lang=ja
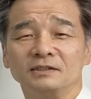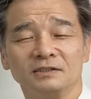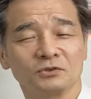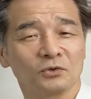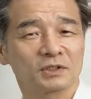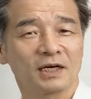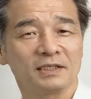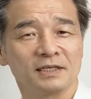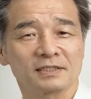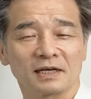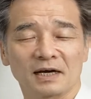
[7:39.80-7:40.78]
状態
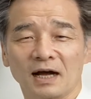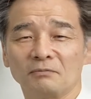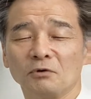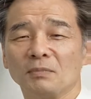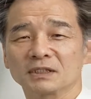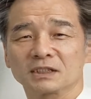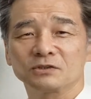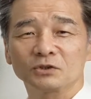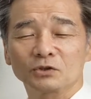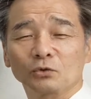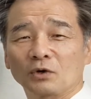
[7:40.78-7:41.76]
ですからもう町
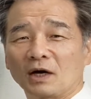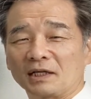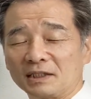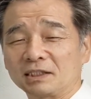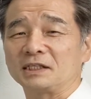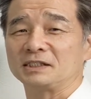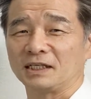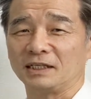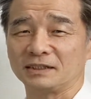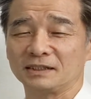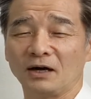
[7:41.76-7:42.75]
の人とかが出てきて
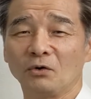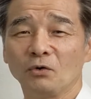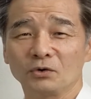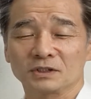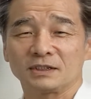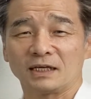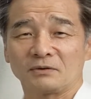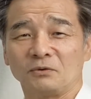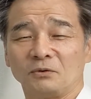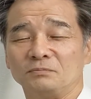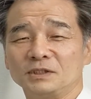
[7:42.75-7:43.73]
ですねホースで
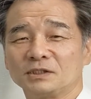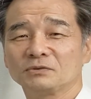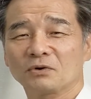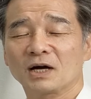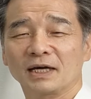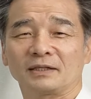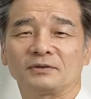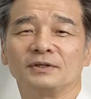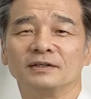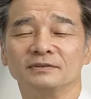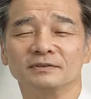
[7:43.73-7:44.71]
こう水をかけて
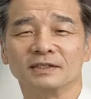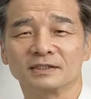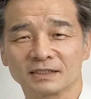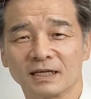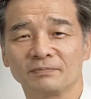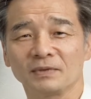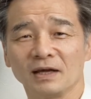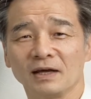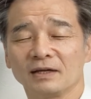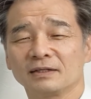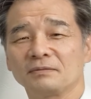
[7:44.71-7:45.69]
くれるんですね
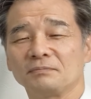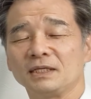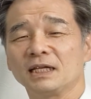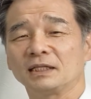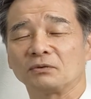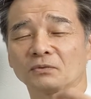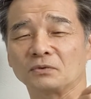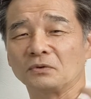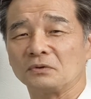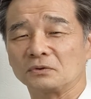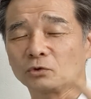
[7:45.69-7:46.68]
でみんなでこ
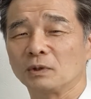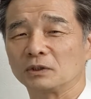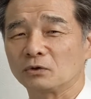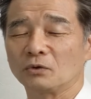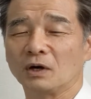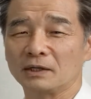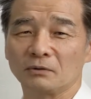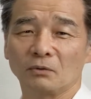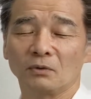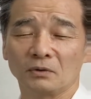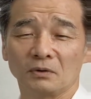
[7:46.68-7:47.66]
のトマトのあれ
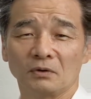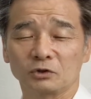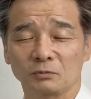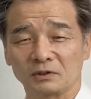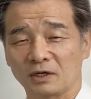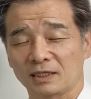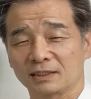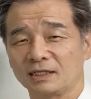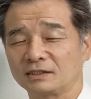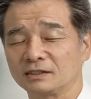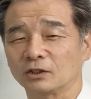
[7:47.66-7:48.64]
をトマト
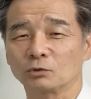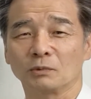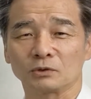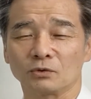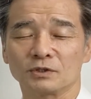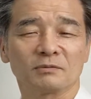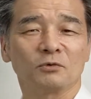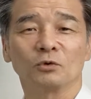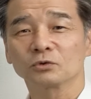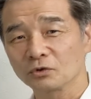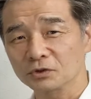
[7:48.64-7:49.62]
体についたトマトを全
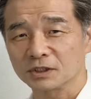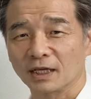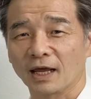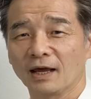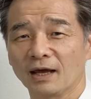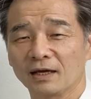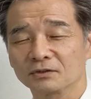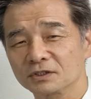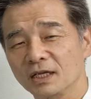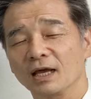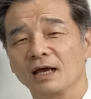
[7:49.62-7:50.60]
部落として
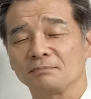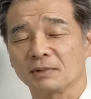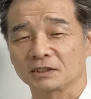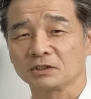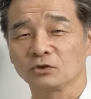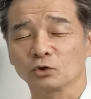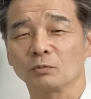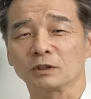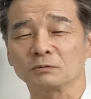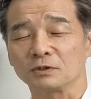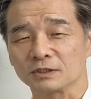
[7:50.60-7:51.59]
そして町の
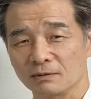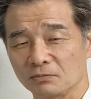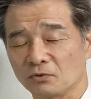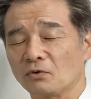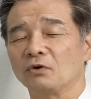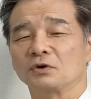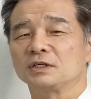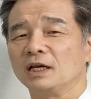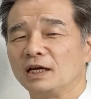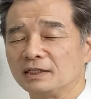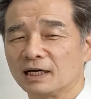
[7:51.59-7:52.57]
トマトも全部こう
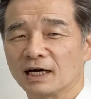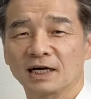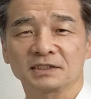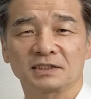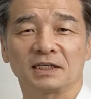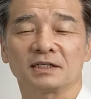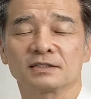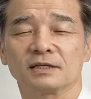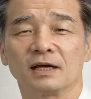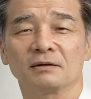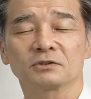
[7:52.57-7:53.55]
きれいに流してで
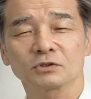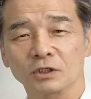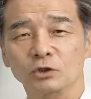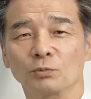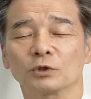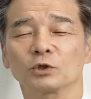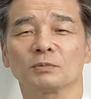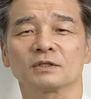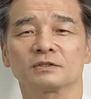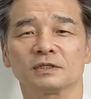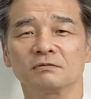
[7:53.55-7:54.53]
すねそしてトマト
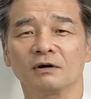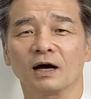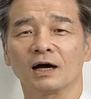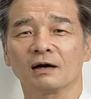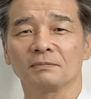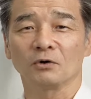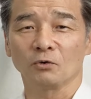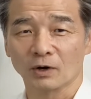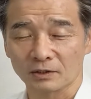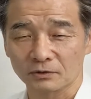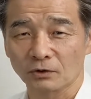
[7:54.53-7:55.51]
祭りはま
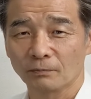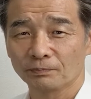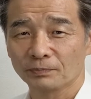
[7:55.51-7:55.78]
終わると。